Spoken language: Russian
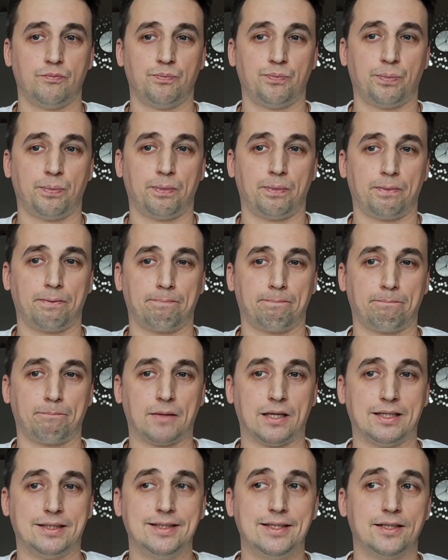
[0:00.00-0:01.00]

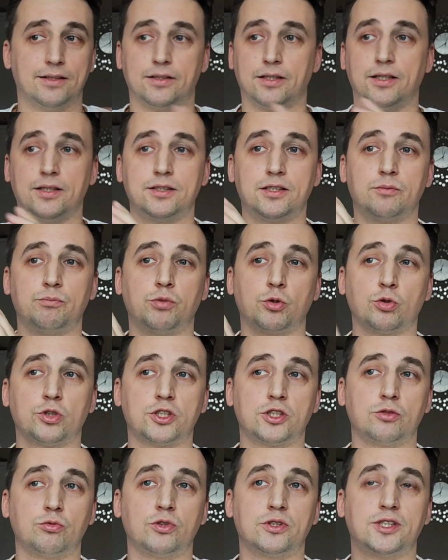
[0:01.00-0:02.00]
Нет, это
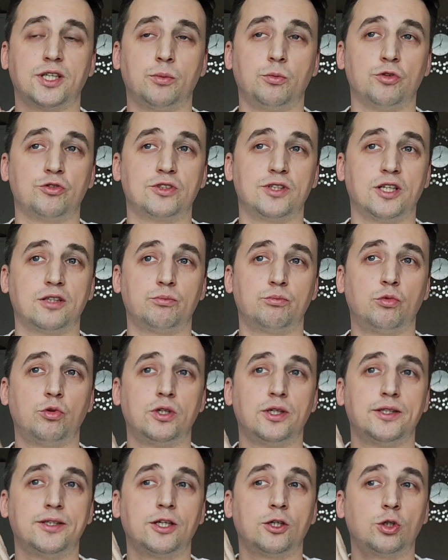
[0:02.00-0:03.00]
просто, вот, на мой взгляд,
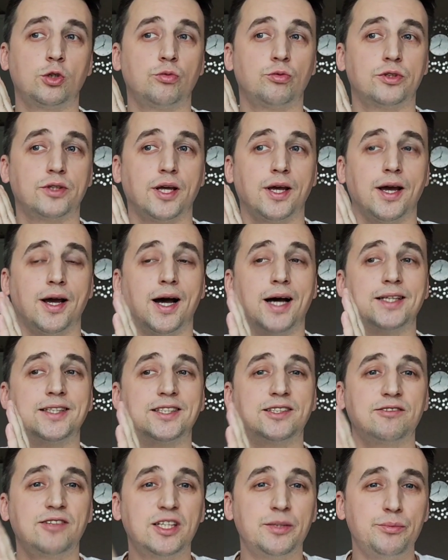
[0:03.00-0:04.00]
более такой вот
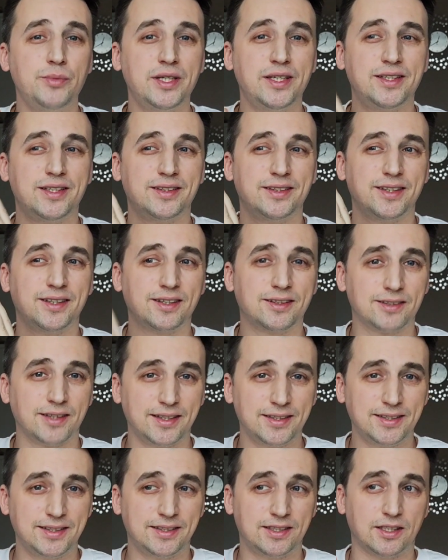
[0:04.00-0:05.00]
осовремененная
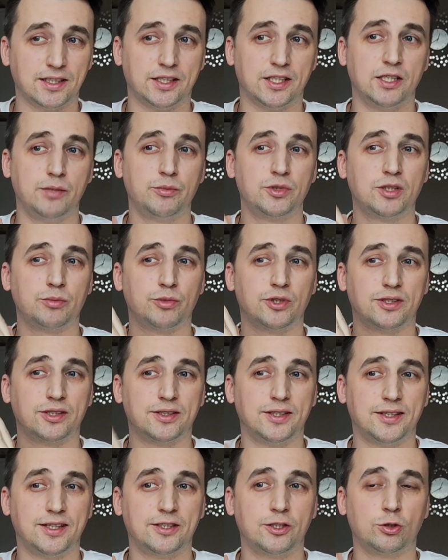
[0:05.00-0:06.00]
классика, именно
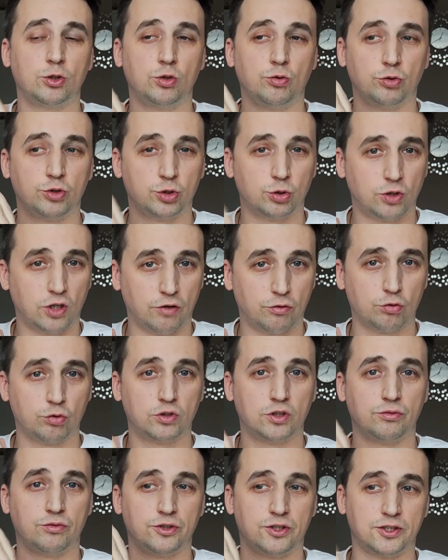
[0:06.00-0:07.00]
благодаря такой вот
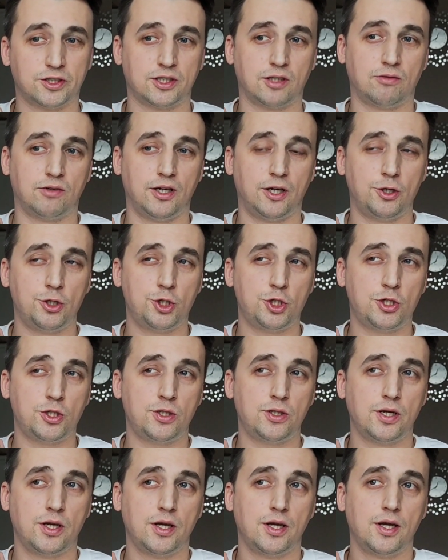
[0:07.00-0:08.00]
сухофруктовой
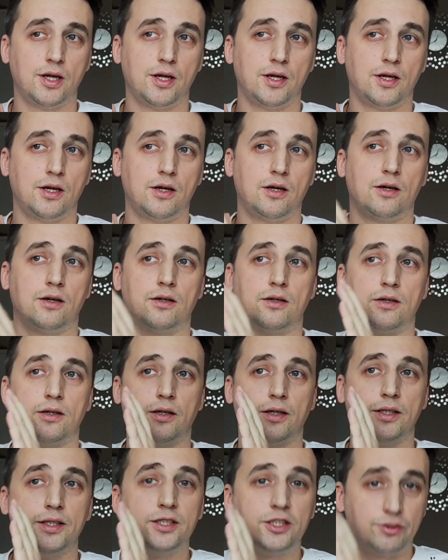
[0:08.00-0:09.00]
составляющей
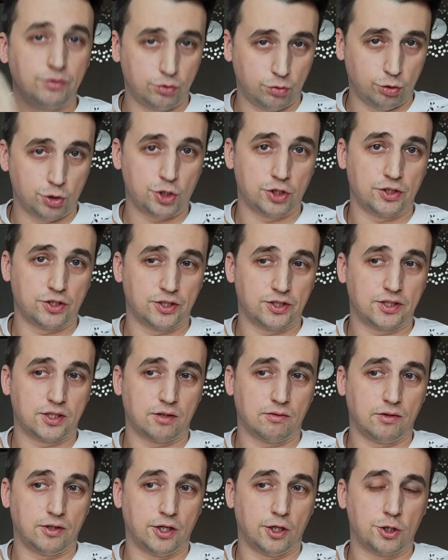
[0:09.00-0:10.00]
э, и цветочной
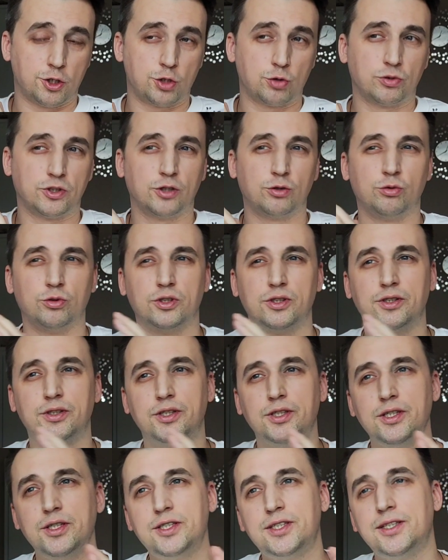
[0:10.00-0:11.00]
составляющей. Он такой
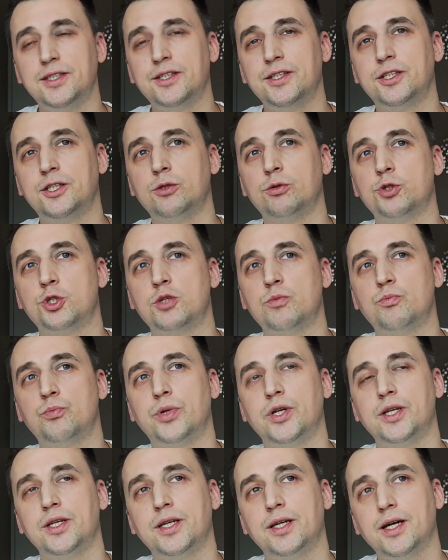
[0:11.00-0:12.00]
кисленький, очень
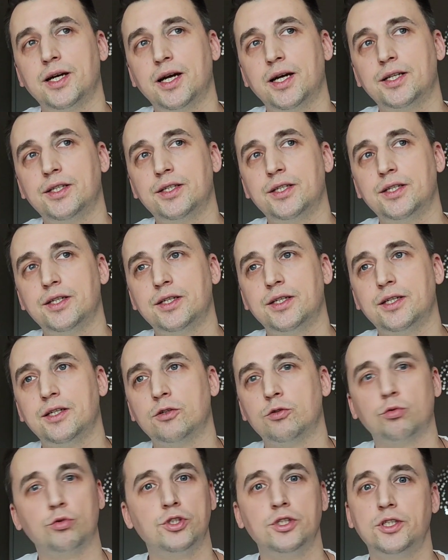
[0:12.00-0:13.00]

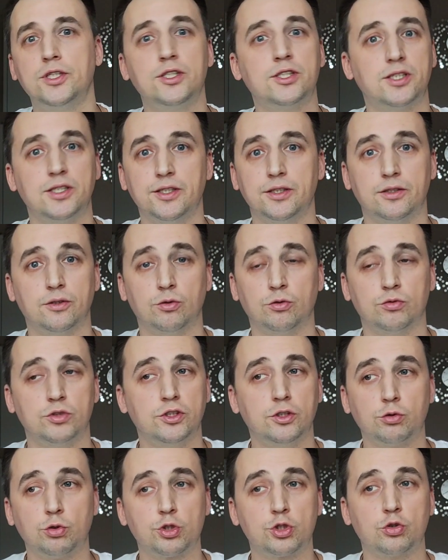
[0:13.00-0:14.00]
приятненький, но не кислит.
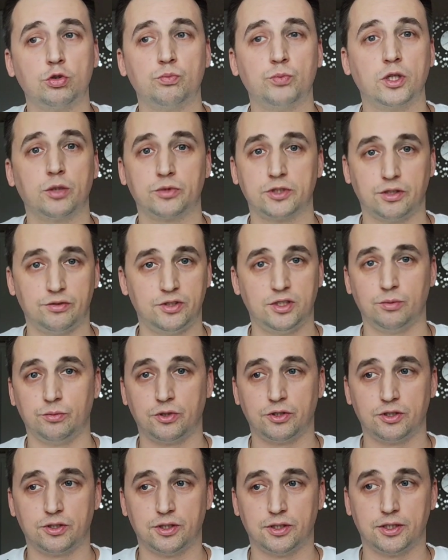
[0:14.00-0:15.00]
Не то, что вот прям совсем
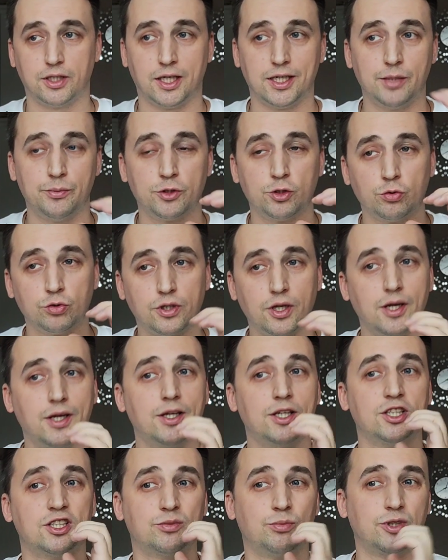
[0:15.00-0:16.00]
кислит, а именно вот
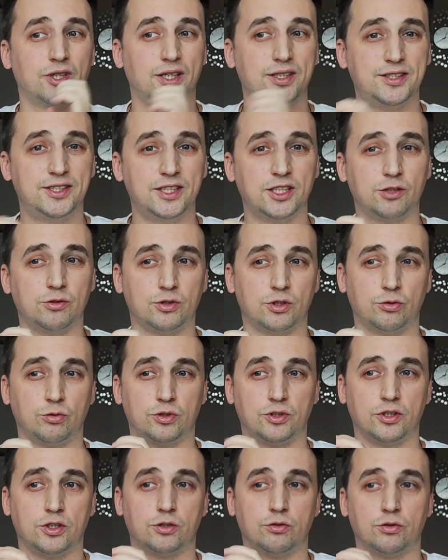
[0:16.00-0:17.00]
сбалансированная
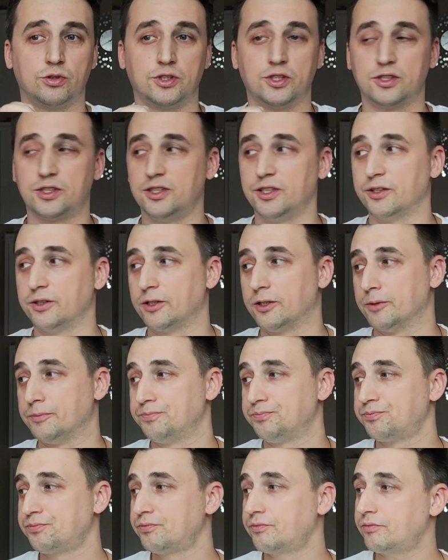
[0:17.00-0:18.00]
вот эта вот кислинка.
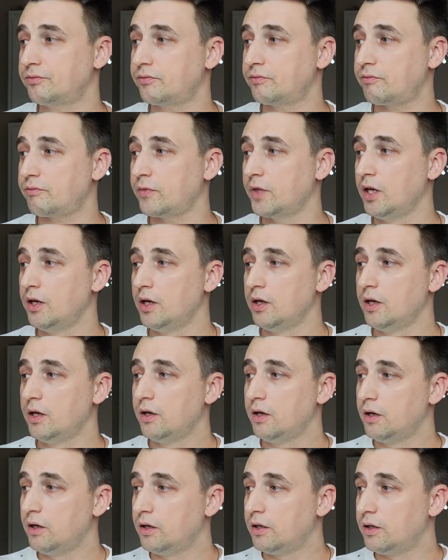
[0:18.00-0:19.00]

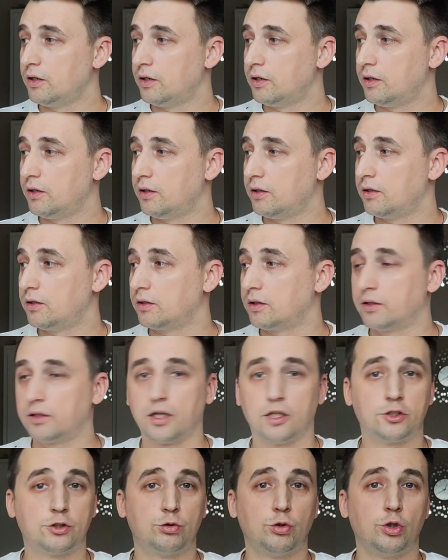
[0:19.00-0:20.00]
А,
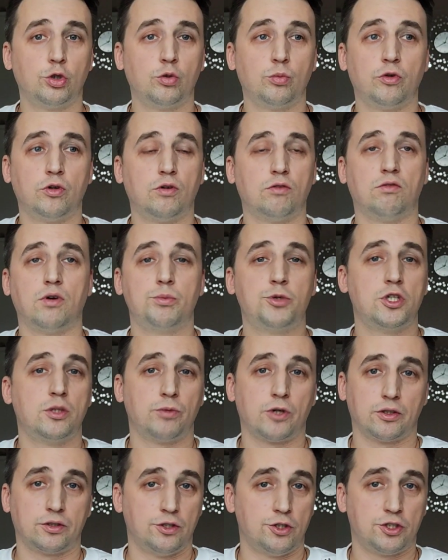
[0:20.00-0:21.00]
Касториума вообще
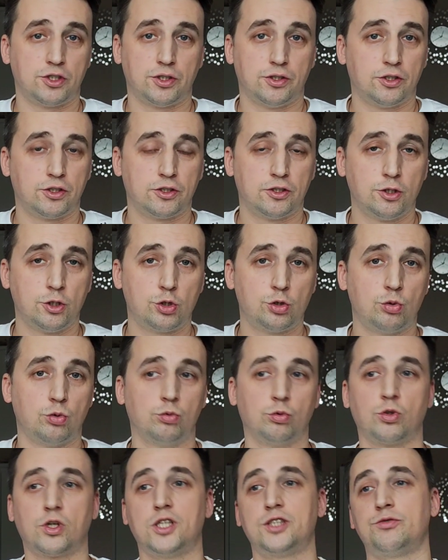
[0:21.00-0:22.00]
практически не слышу,
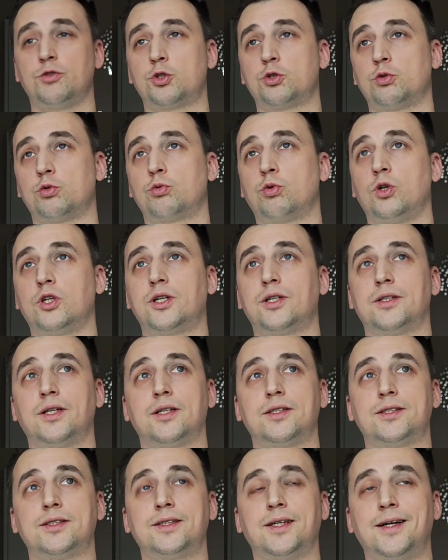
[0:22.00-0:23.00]
ну разве что только
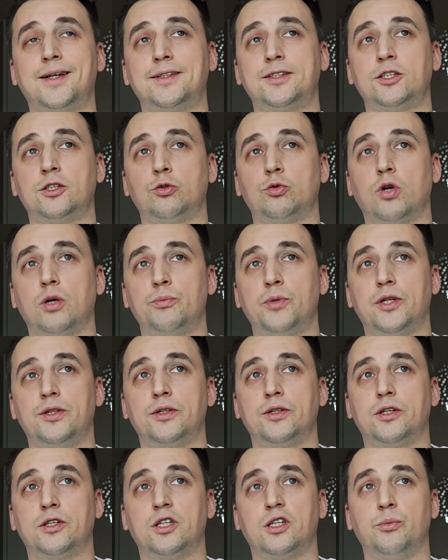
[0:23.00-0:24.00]
на старте, но
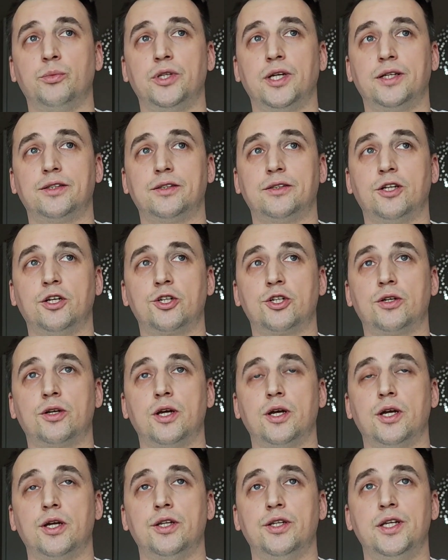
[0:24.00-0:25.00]
опять-таки для меня это
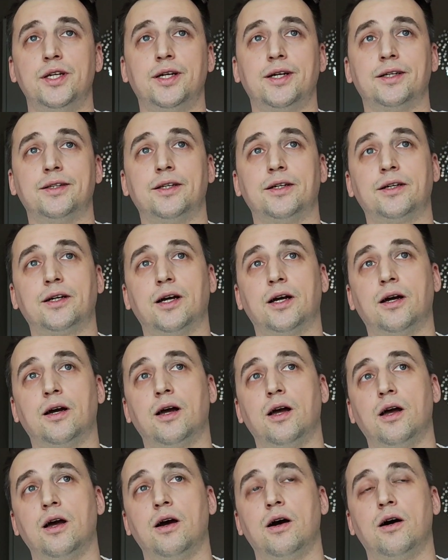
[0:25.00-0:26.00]
даже некая
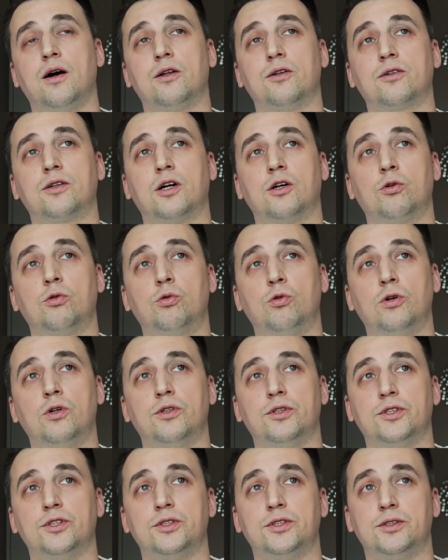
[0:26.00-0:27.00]
такая
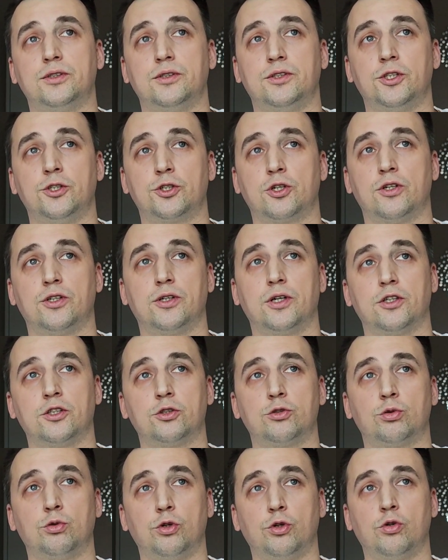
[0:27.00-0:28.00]
алкогольность, нежели
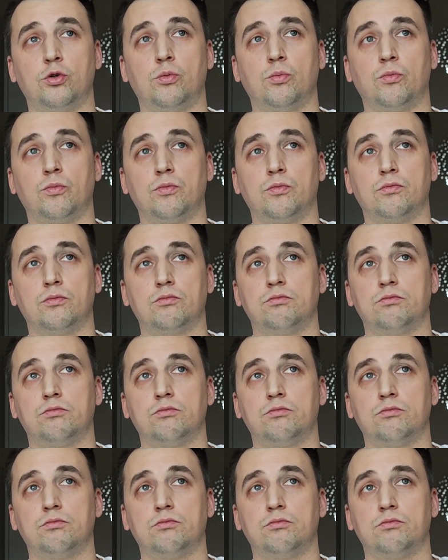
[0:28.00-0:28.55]
Касториум.